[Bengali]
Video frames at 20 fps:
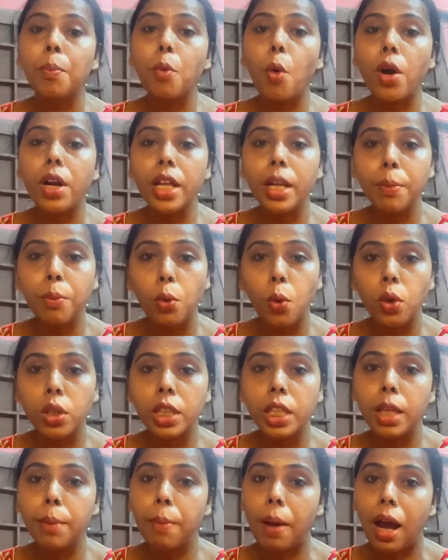মনের
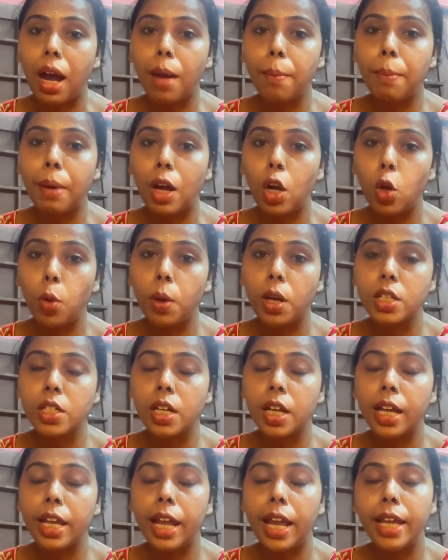ভক্তি ভাব
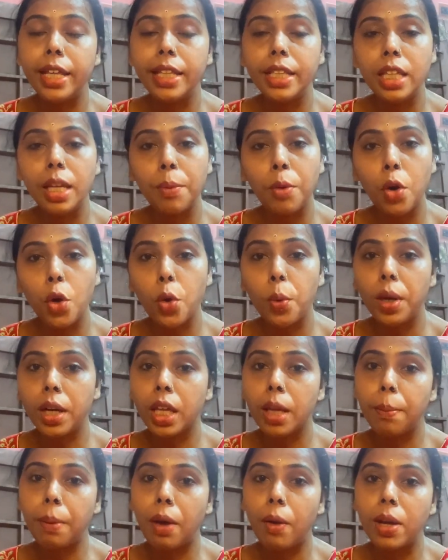ভালোবাসা এই দিয়ে
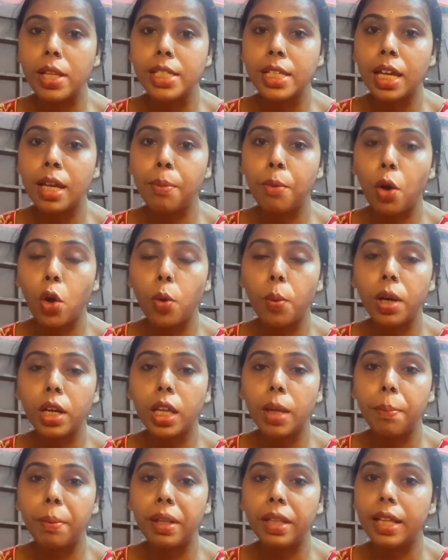ভগবানকে পাওয়া যায়
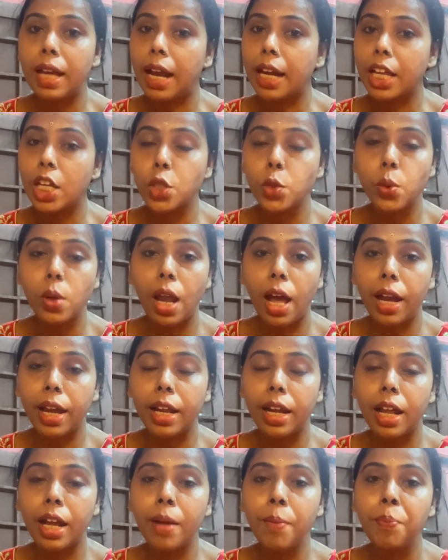ভগবানকে পেতে আর কিছু
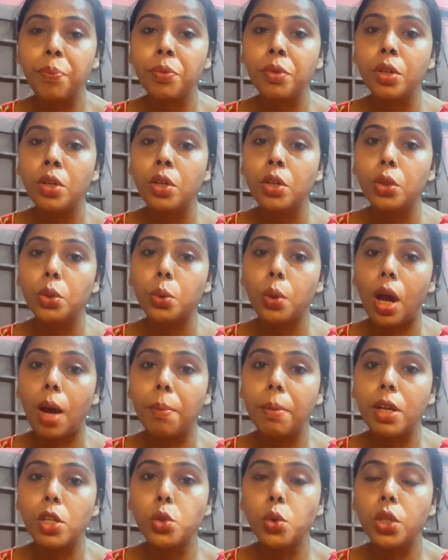লাগে না তো
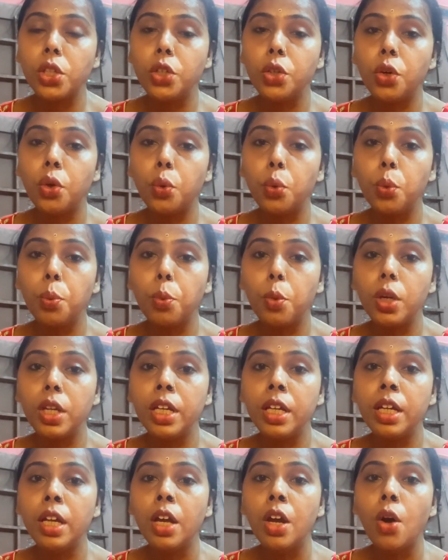আমরা যদিও
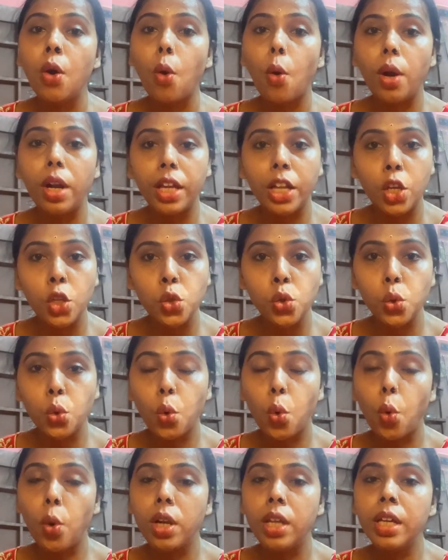উপরই অনেক কিছু
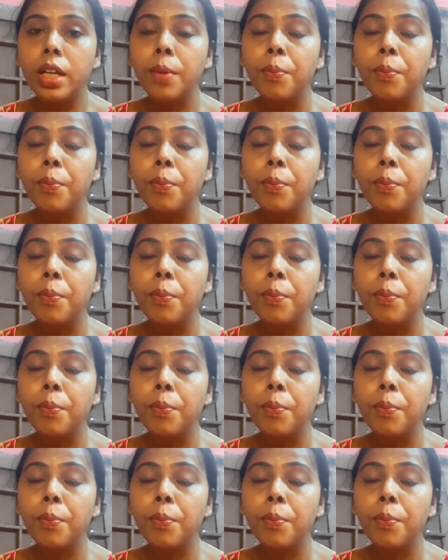করি